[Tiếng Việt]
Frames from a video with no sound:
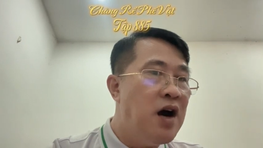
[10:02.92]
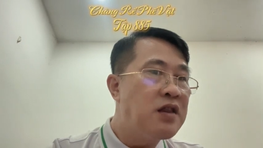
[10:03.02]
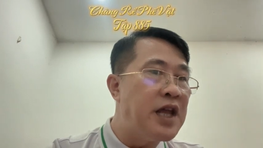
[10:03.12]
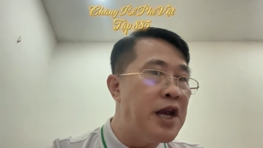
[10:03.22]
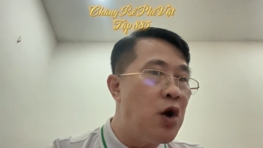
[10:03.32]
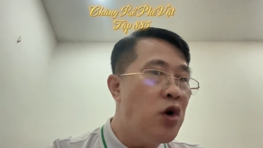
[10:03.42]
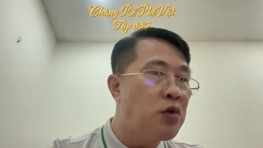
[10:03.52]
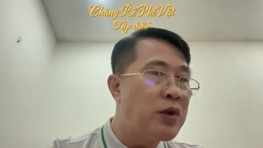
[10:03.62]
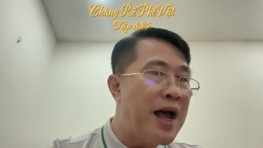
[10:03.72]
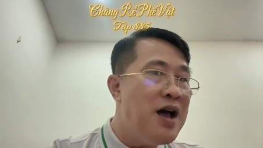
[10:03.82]
tiền đồ của cậu
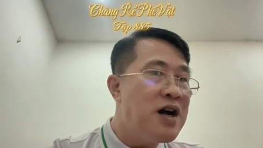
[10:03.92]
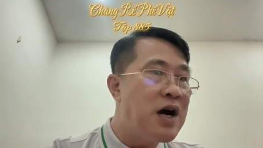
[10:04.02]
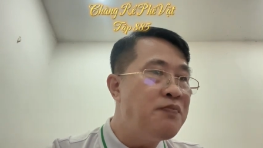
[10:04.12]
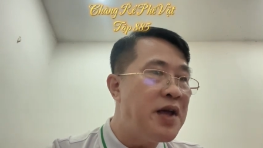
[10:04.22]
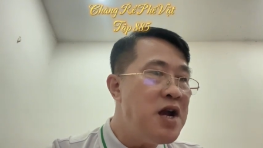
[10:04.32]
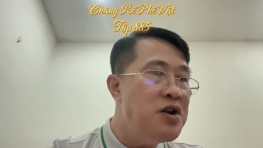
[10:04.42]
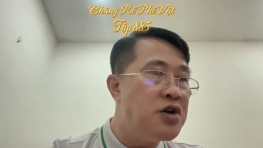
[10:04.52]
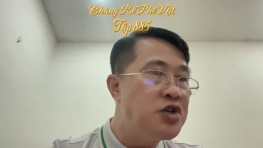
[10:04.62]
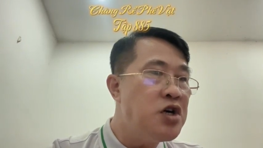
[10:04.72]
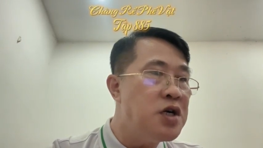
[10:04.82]
ta không thể lường
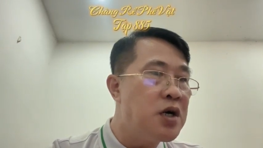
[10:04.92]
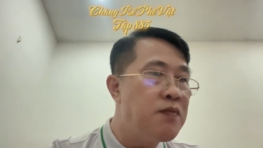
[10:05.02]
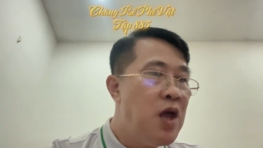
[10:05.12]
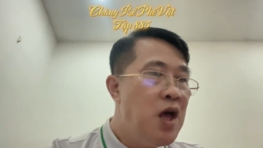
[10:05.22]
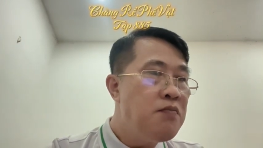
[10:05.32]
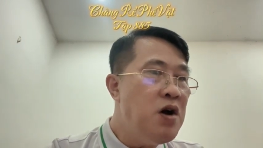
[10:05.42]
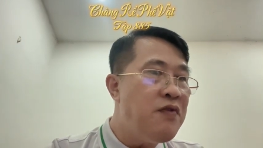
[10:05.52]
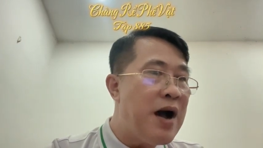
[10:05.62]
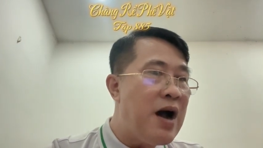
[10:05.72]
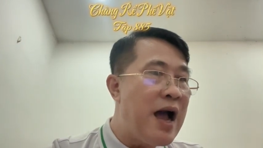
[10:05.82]
trước được bước
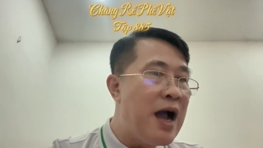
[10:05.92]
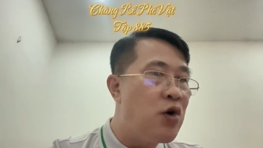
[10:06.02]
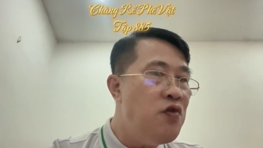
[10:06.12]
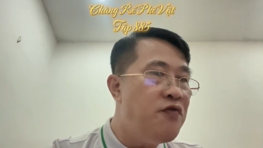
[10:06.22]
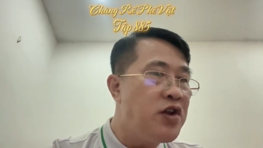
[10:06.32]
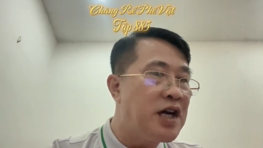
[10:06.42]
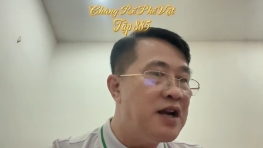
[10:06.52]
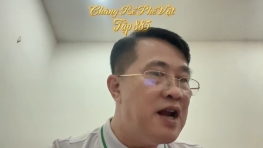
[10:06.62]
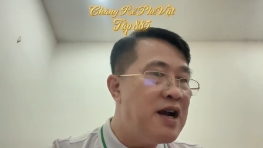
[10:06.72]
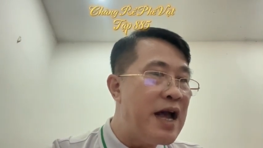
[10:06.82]
vào hàng ngũ võ thần
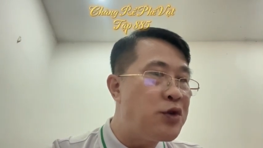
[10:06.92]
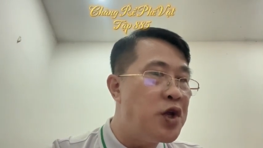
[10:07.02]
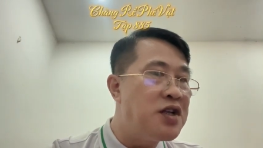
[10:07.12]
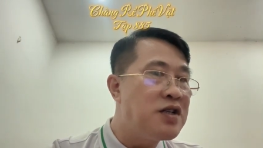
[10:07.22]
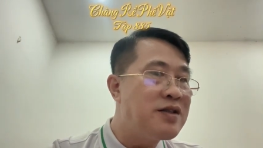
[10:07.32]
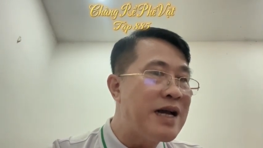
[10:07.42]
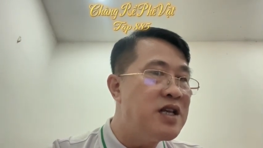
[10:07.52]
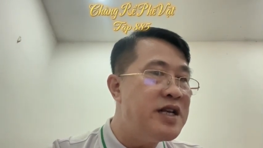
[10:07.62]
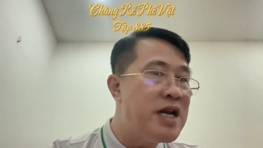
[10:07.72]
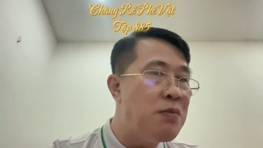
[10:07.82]
là chuyện chắc
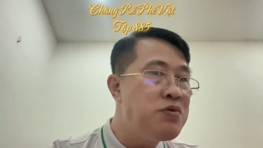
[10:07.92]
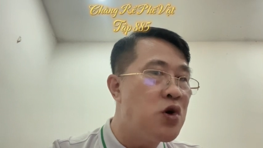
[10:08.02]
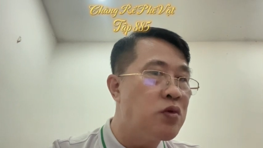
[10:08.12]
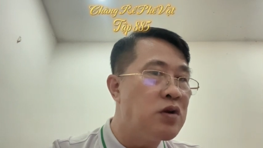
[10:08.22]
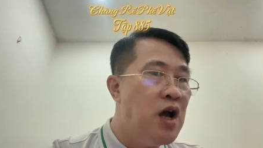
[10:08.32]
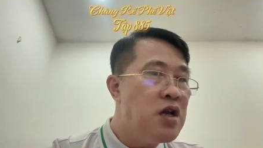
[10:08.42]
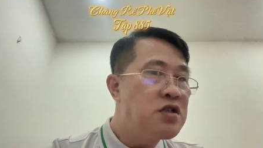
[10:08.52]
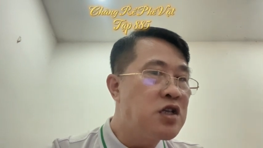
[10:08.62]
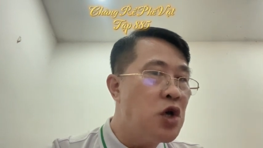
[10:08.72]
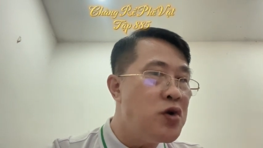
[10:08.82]
như đinh đóng cột
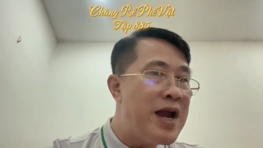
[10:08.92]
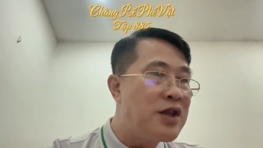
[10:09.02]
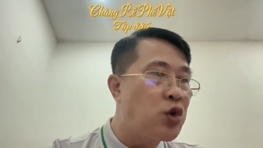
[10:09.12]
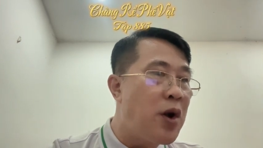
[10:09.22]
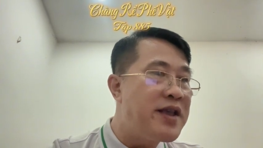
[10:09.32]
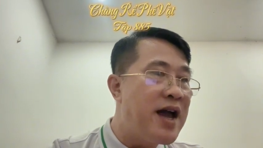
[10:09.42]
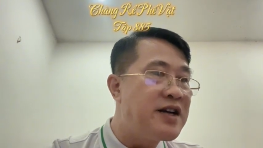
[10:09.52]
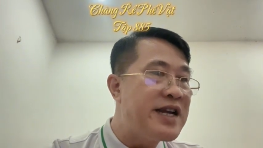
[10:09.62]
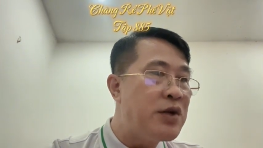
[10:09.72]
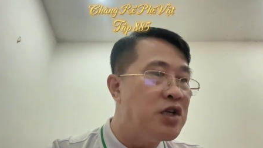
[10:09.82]
cho dù là tòa nhà
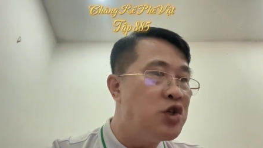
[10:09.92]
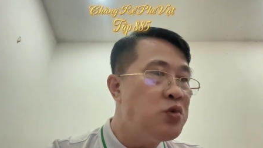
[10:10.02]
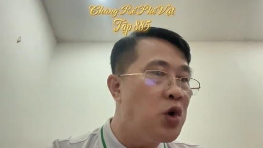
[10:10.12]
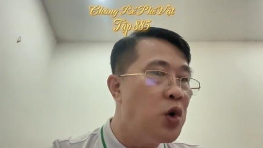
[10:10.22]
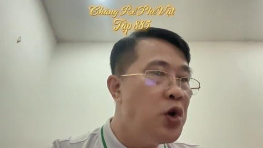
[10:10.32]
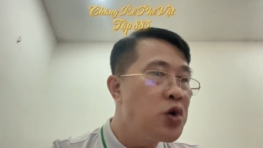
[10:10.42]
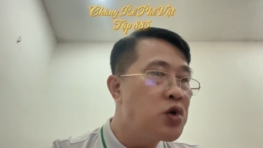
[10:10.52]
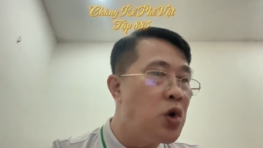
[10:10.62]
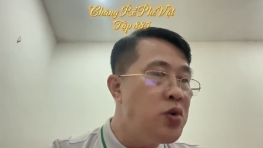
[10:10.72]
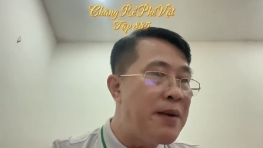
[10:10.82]
treo thưởng chúng tôi
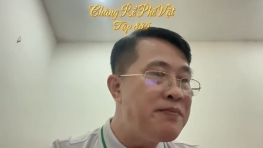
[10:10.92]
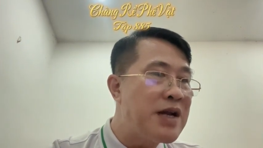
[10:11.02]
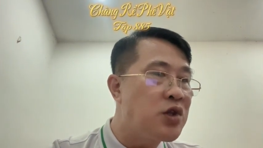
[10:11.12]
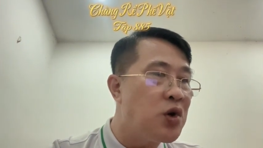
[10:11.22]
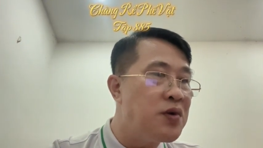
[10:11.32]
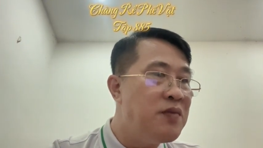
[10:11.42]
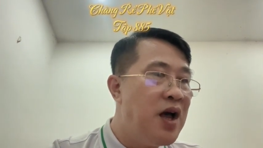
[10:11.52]
cũng dám đắc tội